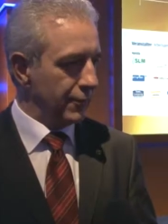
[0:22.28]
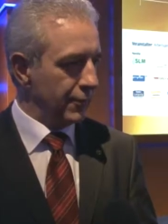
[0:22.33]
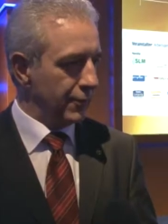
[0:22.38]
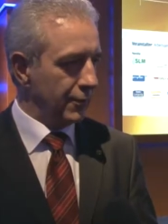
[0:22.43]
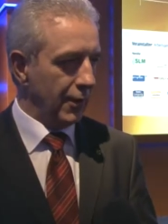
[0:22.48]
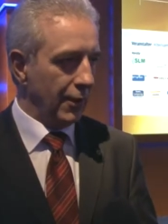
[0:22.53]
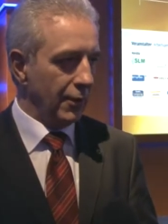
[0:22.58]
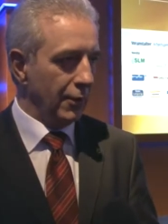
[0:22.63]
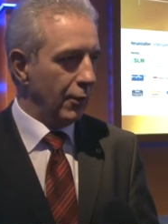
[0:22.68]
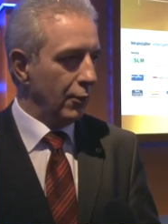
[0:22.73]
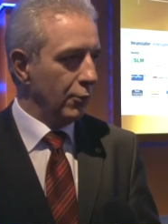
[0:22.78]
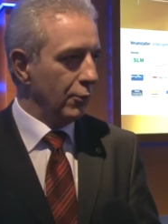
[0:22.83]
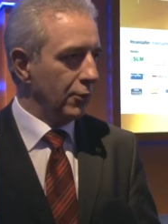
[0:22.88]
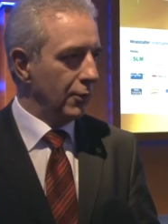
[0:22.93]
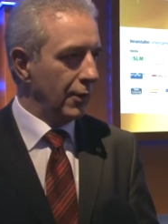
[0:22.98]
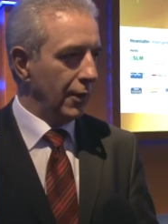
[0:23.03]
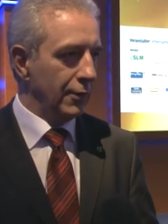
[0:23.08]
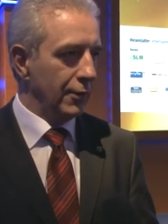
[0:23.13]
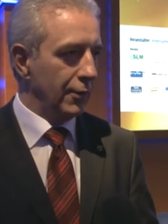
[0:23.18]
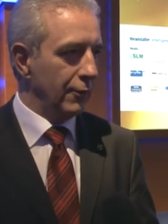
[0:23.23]
Ich kann
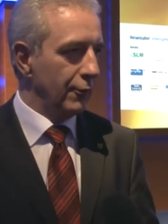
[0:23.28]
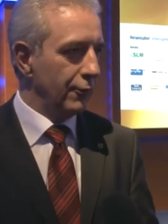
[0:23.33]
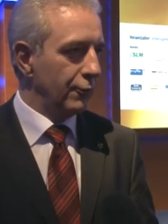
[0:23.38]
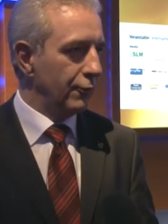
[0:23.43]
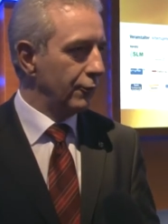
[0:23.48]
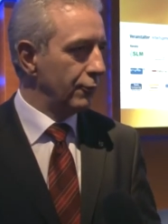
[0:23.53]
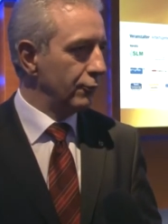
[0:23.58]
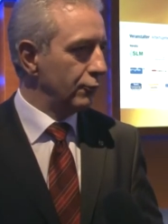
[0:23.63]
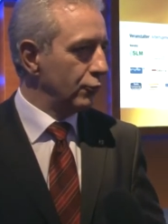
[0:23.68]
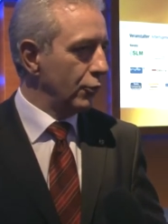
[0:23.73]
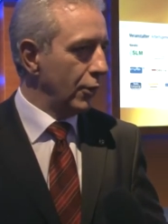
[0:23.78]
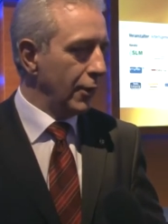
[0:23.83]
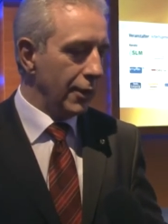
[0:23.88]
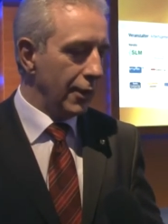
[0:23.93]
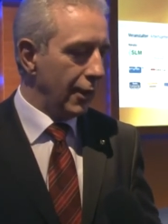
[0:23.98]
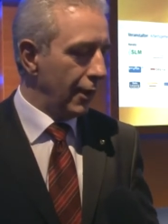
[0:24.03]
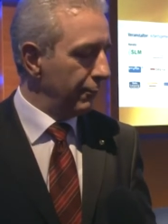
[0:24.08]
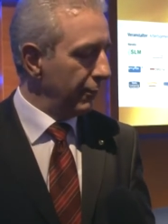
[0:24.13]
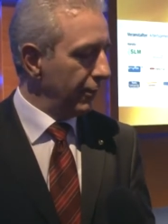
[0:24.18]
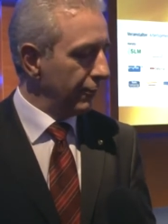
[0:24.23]
auch eine
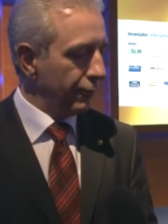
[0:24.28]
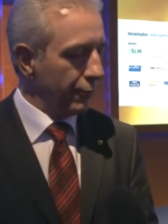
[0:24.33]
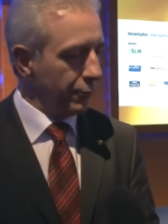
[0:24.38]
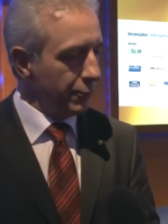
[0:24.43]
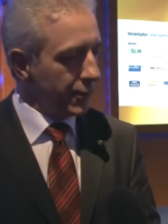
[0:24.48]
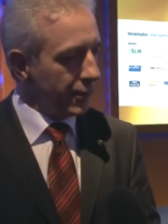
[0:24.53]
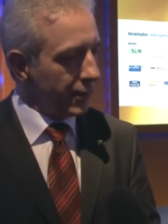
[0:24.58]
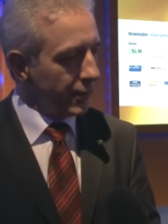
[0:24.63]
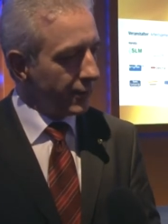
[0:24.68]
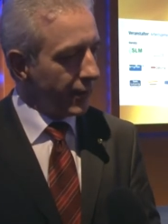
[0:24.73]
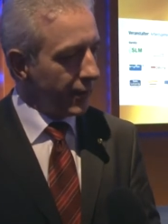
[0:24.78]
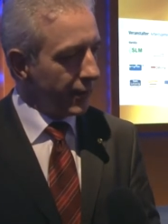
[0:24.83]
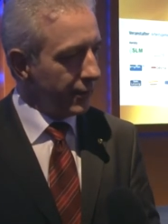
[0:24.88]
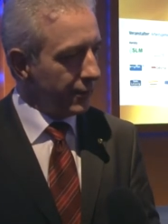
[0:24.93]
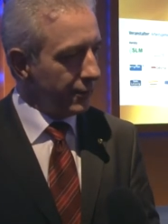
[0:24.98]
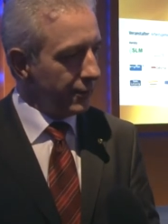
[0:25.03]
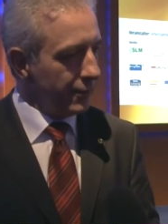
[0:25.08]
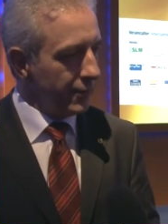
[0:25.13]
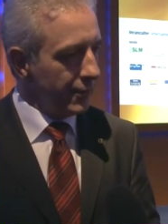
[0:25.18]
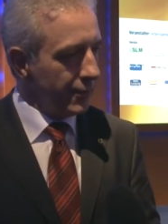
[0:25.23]
neue Heimat für mich
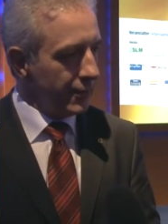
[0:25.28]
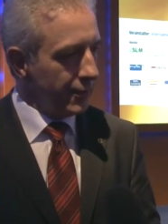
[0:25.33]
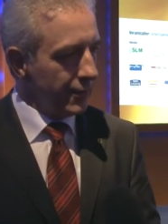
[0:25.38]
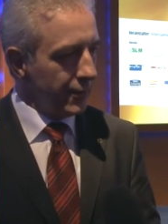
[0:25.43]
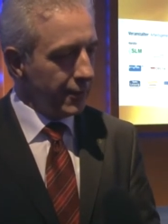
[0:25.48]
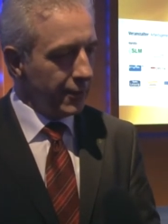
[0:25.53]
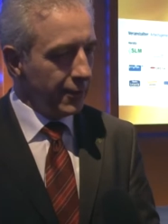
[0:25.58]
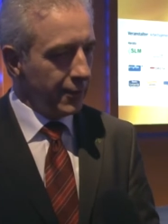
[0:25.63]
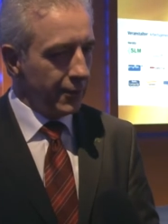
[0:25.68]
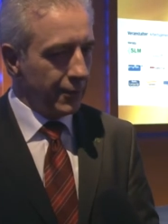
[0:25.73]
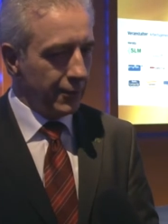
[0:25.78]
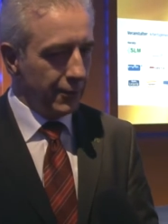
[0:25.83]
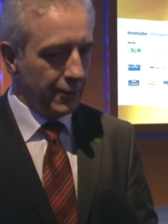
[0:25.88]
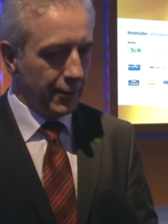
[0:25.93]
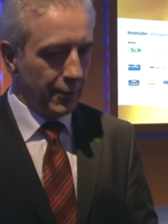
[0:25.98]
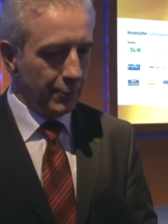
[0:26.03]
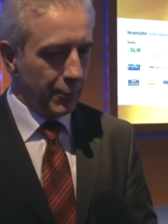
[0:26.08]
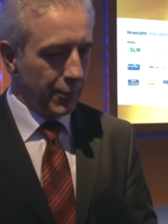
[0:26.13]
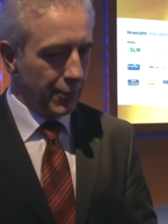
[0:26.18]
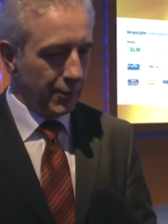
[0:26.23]
entdecken,
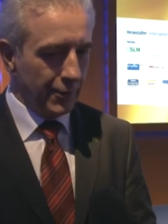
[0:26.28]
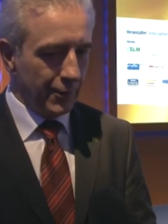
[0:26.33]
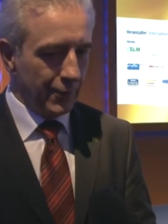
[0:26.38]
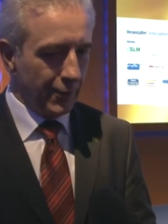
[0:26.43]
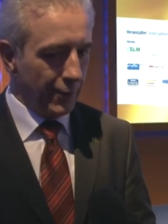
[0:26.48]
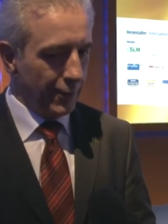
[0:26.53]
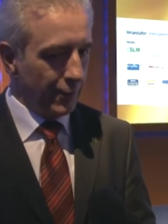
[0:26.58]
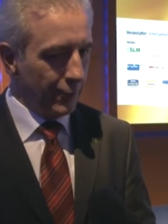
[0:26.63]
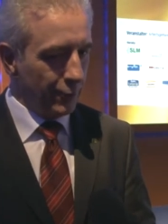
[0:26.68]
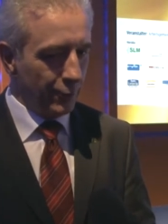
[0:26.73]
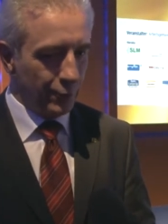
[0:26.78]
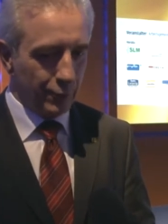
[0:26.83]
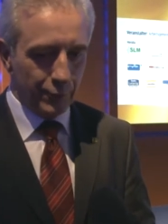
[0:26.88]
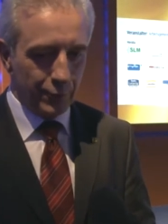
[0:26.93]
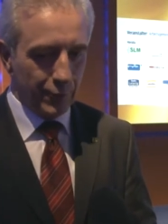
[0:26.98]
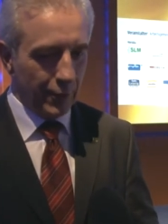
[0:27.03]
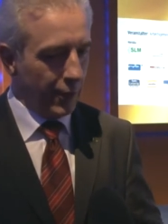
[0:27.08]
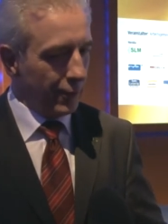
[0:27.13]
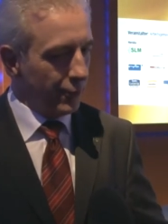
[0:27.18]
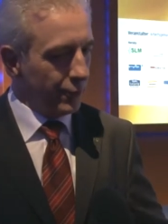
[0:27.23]
indem ich
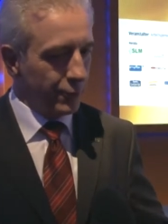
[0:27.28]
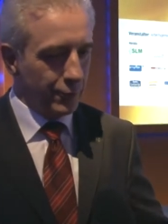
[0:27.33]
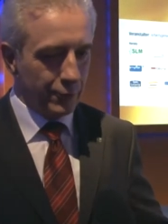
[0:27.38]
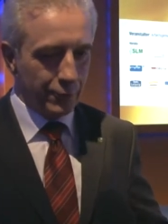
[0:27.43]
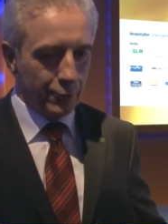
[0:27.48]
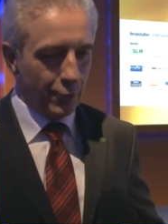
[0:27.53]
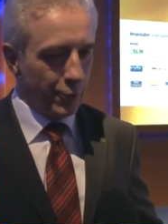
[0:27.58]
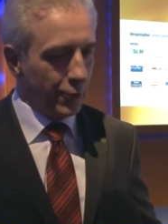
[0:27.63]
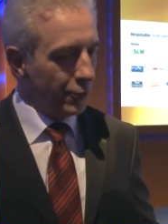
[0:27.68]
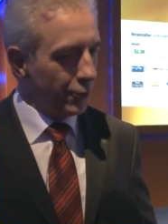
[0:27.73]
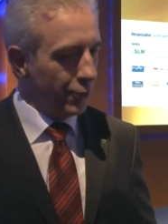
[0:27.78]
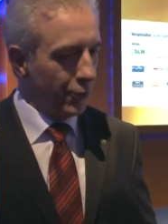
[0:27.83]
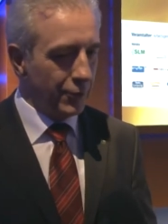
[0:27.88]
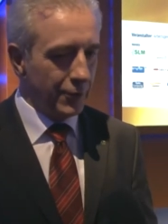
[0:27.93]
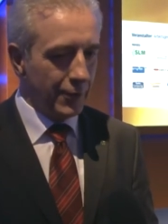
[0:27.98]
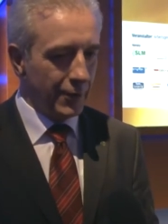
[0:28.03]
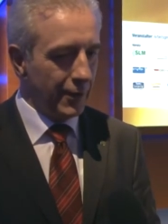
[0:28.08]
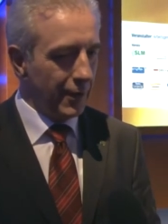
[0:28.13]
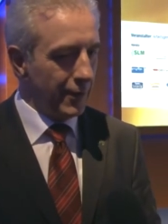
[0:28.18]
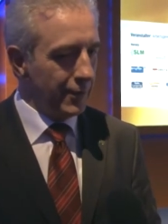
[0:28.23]
einen neuen
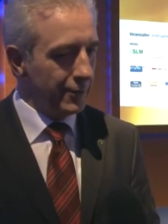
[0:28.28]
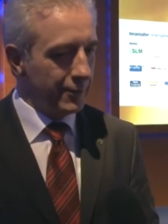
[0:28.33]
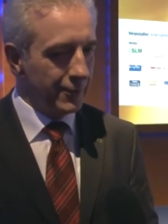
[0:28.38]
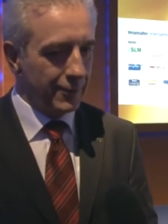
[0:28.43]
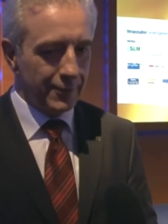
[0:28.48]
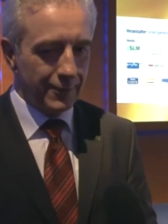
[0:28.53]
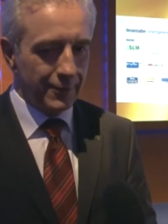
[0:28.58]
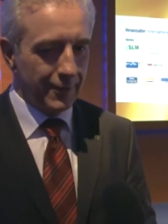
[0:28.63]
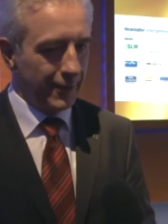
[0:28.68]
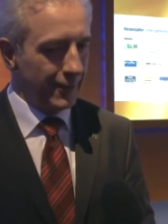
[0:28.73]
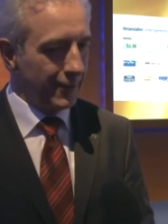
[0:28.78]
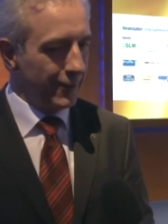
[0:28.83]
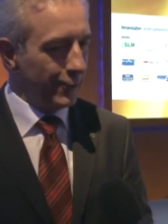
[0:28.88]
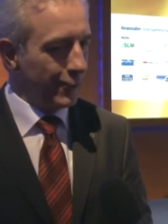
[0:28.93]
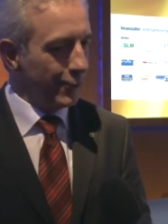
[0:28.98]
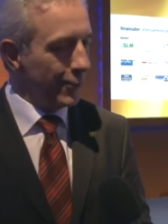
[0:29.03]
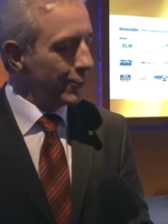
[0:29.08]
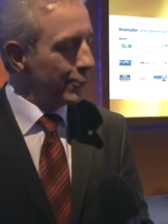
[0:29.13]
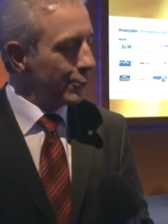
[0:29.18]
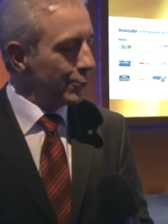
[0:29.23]
Kontinent, eine
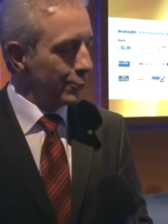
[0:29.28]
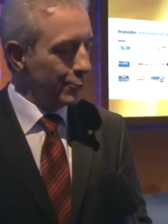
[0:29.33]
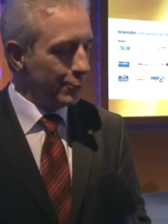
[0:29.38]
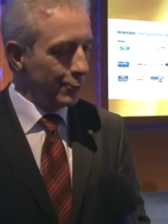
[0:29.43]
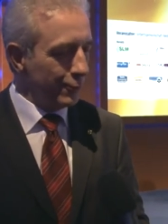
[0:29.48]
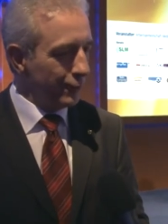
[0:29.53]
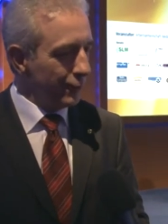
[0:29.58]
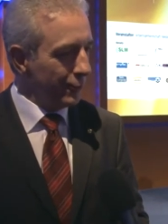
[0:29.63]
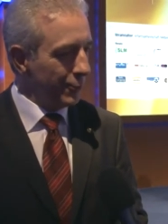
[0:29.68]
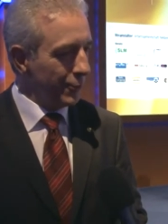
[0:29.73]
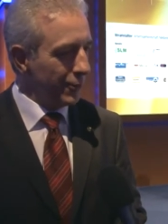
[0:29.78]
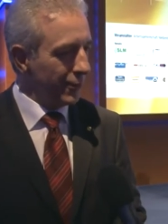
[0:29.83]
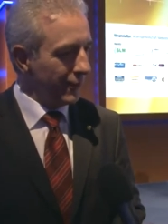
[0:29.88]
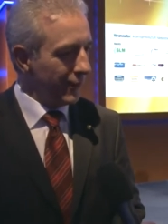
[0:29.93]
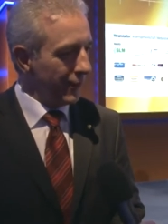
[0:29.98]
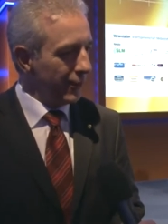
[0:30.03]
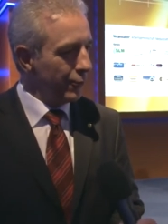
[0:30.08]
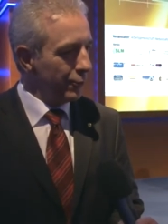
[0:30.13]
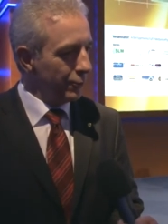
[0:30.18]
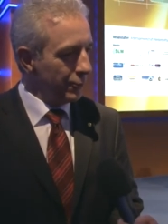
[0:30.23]
neue Kultur für mich
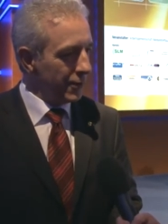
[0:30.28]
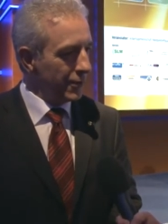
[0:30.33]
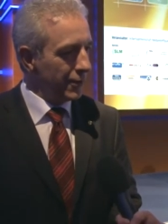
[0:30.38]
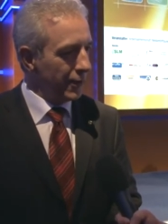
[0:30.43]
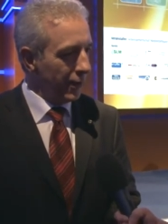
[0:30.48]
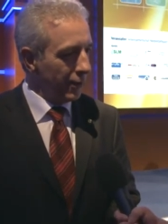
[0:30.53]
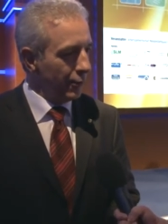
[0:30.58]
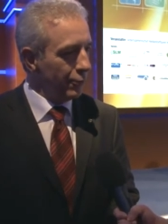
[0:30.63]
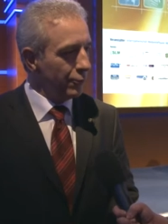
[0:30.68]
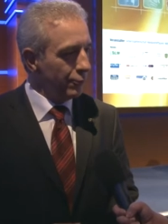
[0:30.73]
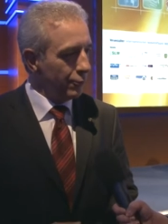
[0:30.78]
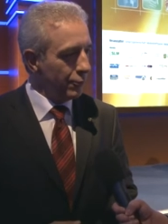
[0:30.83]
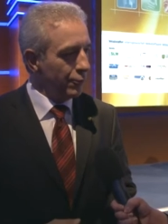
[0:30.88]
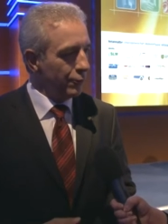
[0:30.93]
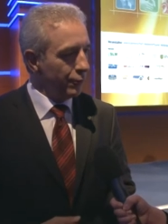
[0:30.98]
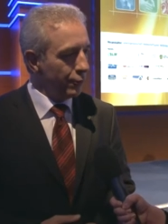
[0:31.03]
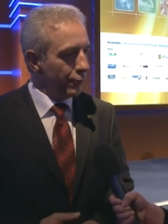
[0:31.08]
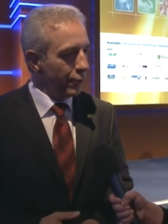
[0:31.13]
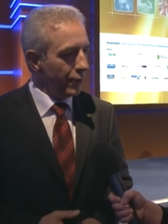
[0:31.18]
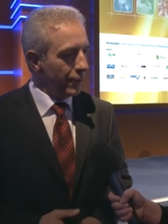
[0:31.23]
entdecke und mich da auch
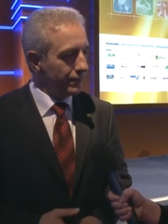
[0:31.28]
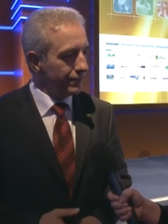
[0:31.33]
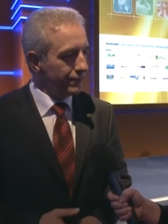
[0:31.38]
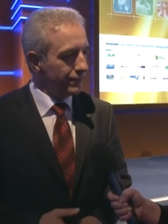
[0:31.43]
wohlfühle.